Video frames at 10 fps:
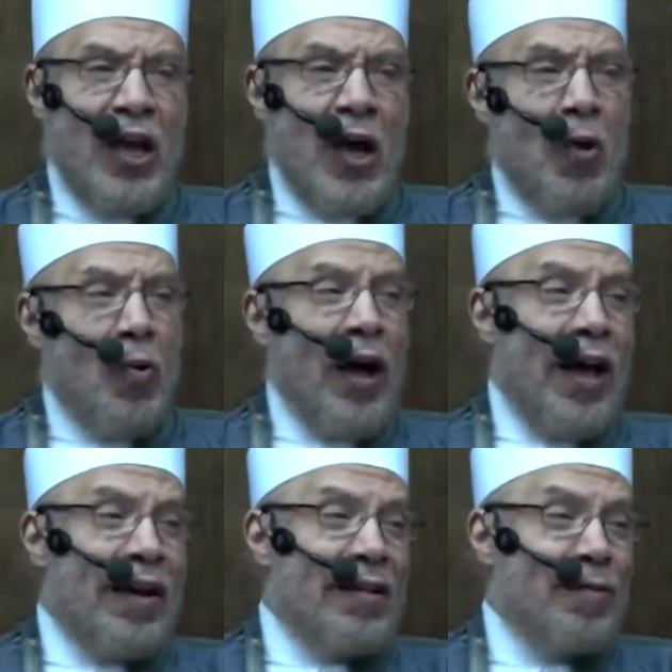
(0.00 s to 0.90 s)

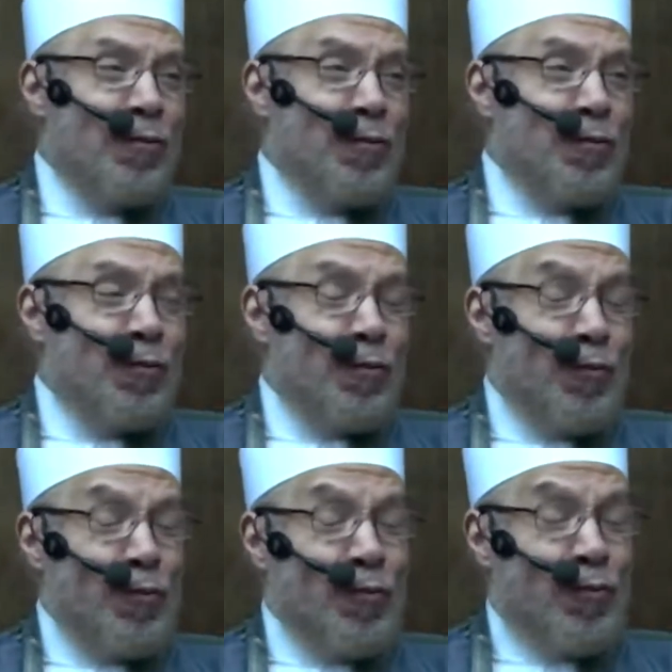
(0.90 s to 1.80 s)
هو
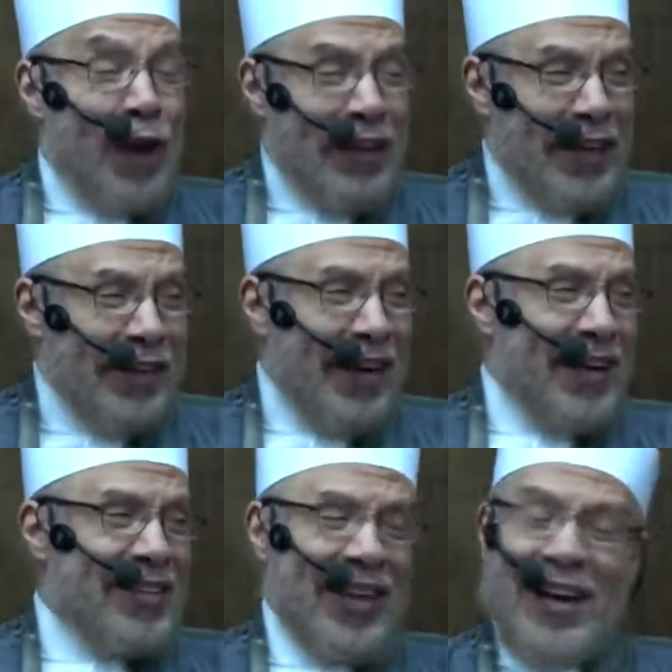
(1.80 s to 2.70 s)
فاتك
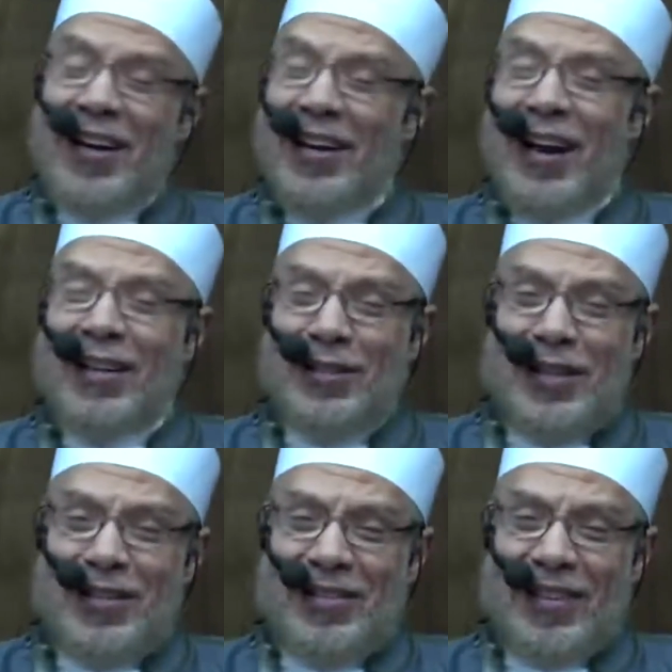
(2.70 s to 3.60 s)
يا سائلنا
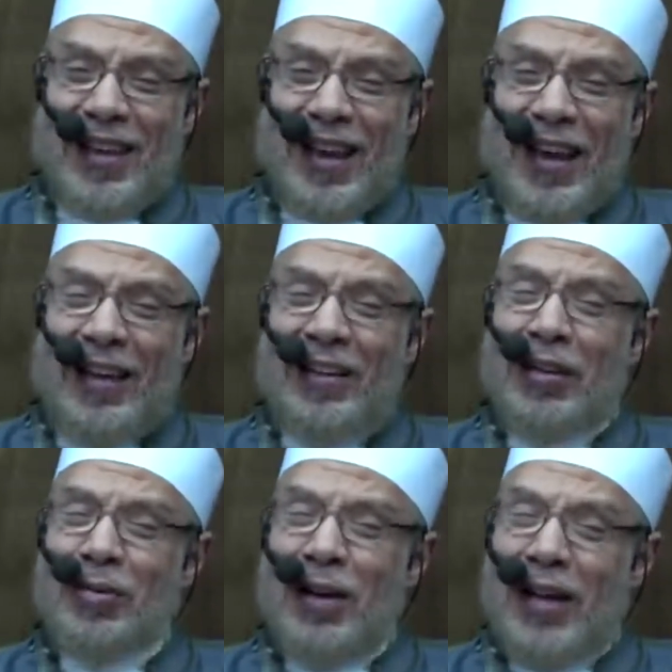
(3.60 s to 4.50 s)
العزيز أن
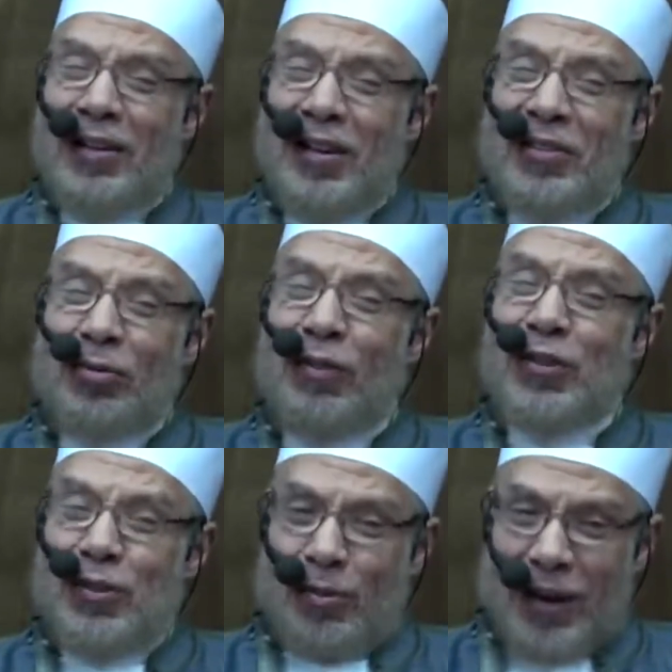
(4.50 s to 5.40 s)
أن تذكر في
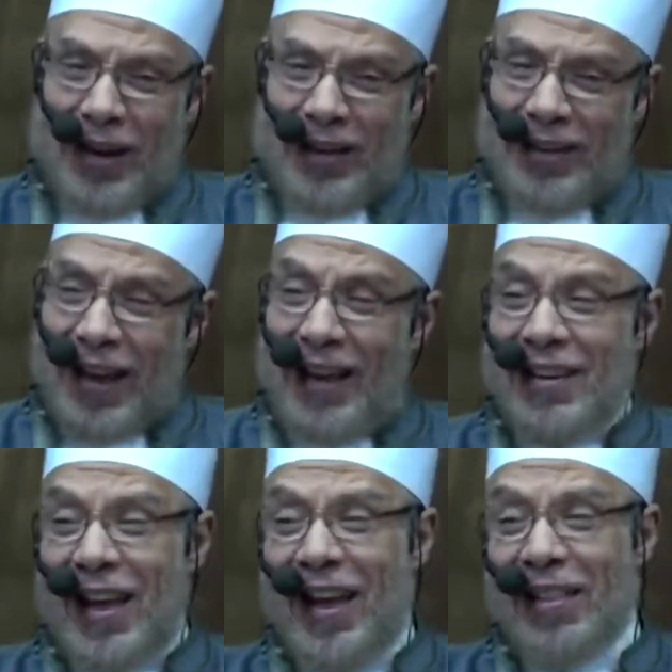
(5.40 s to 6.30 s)
السؤال
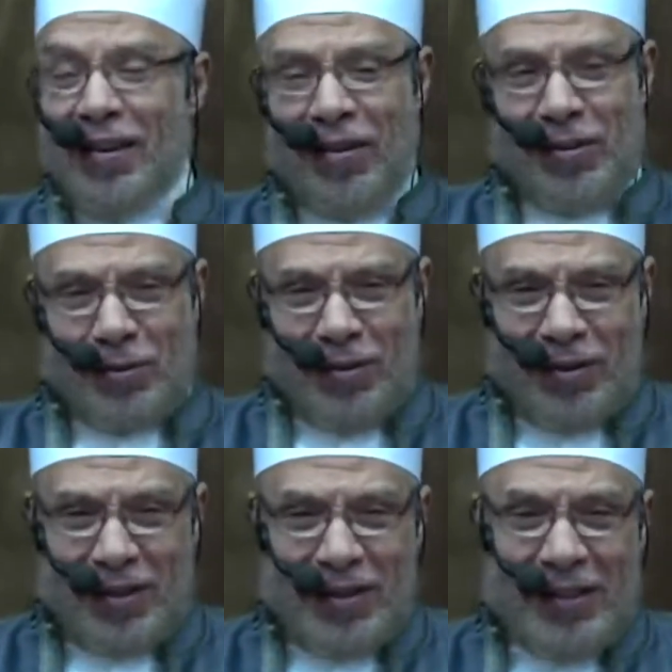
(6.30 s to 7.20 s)
أن هذا الرجل
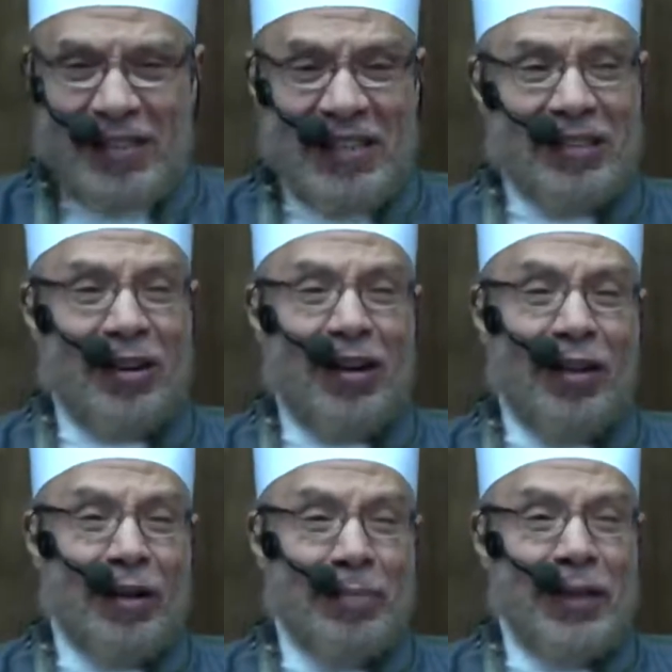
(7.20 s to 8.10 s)

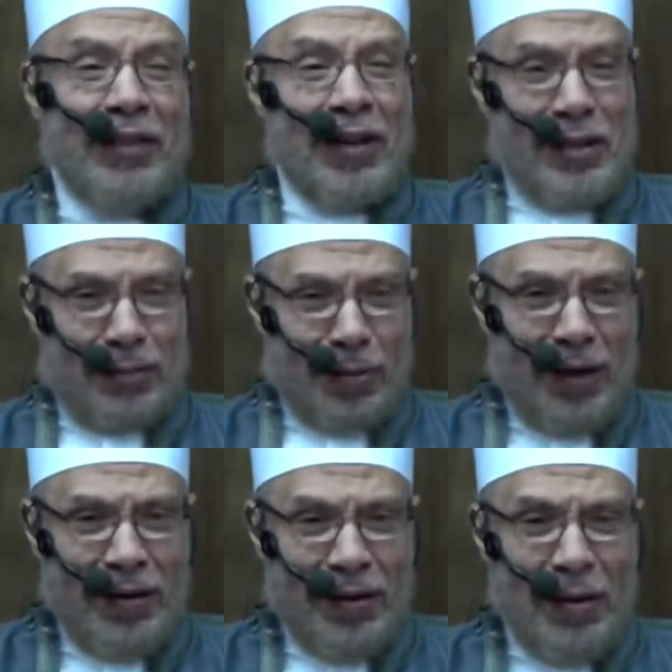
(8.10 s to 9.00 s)
يتقاضى منك
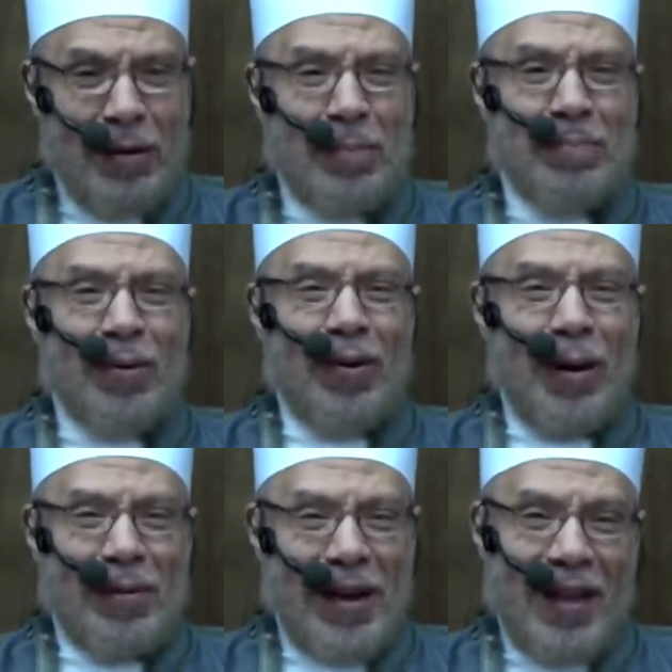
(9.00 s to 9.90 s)
نسبة
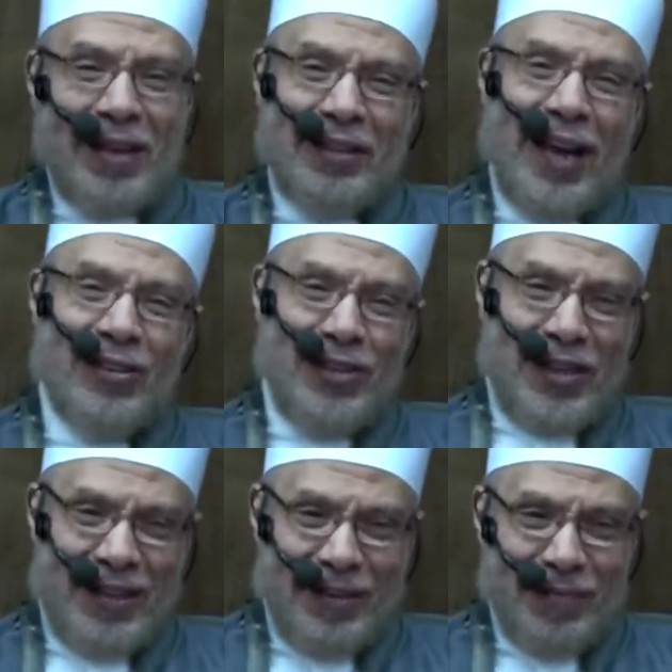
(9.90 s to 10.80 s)
مقابل هذا
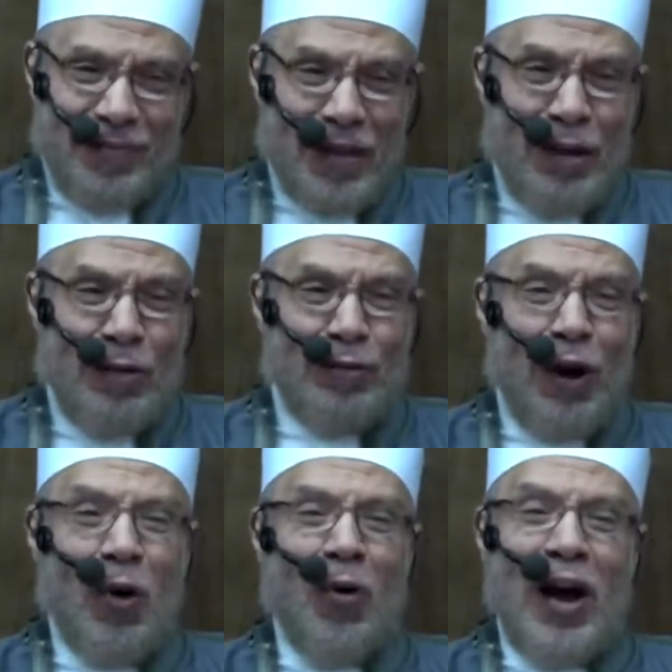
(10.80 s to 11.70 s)
التعجيل
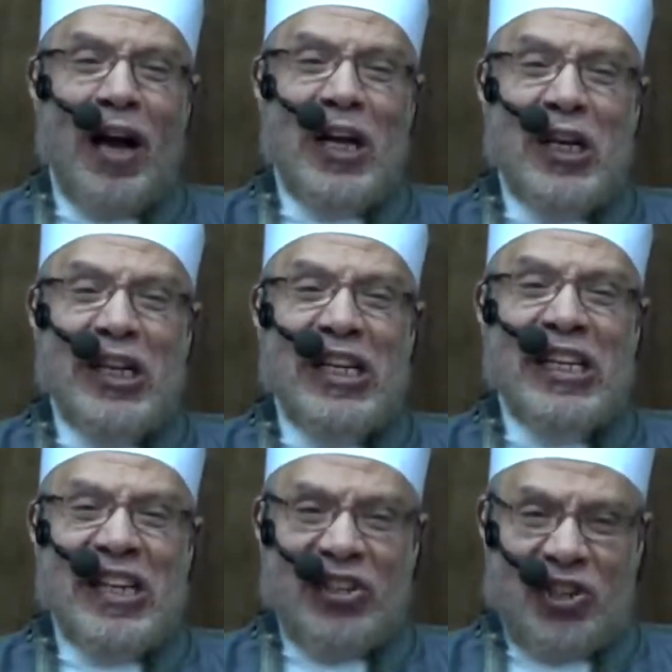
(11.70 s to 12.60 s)
فهو
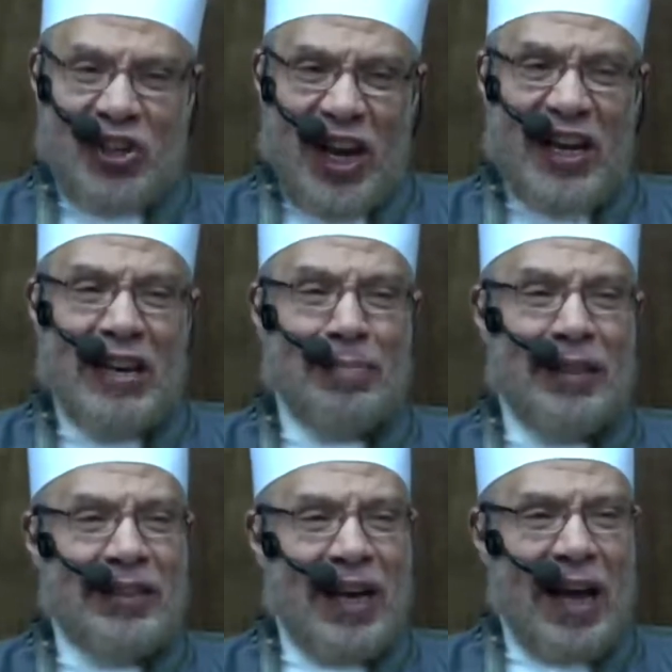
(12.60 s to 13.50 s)
يشتري
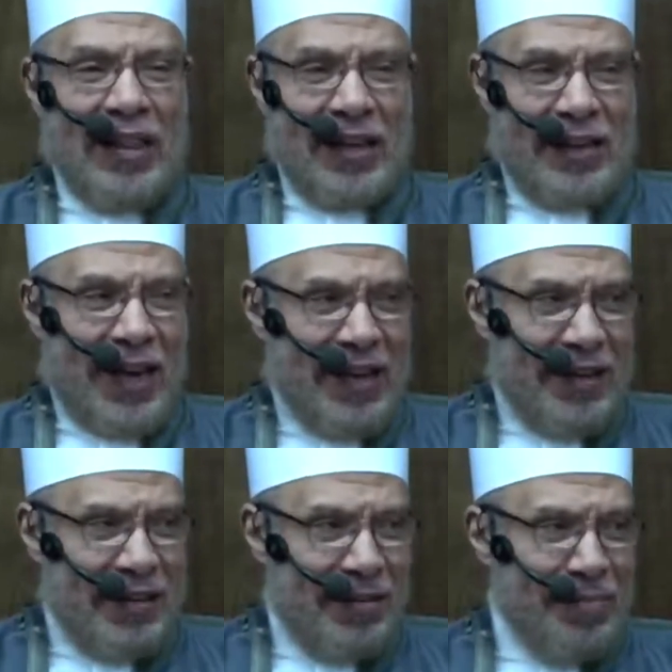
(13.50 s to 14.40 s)
منك هذا
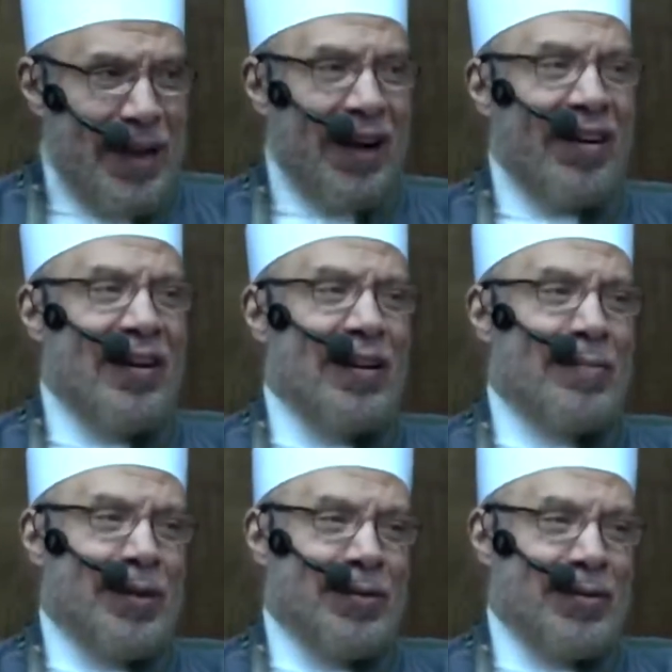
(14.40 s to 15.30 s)
الدين
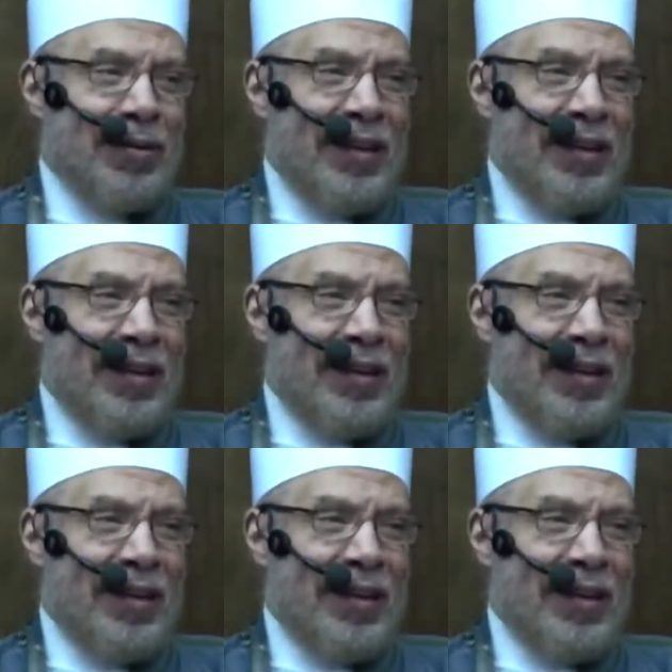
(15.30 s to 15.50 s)
بأقل منه